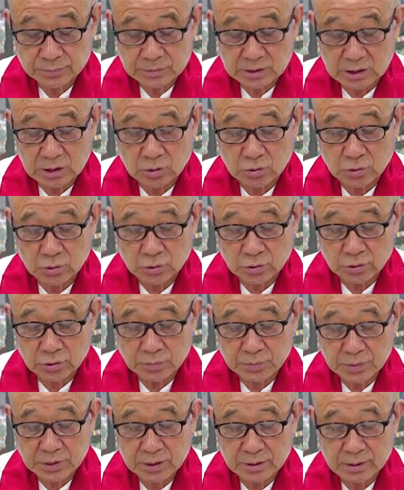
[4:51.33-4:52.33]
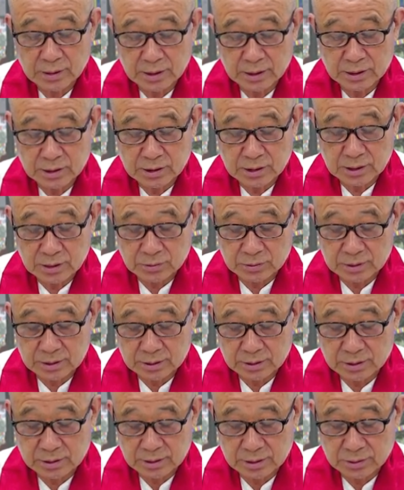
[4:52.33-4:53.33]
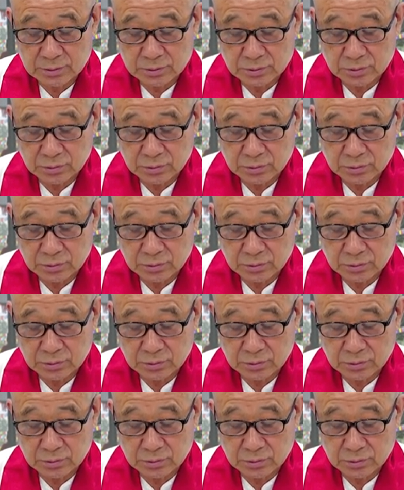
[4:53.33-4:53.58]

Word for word: 인도 유리피안 랭귀지라고 이제 그러잖아요.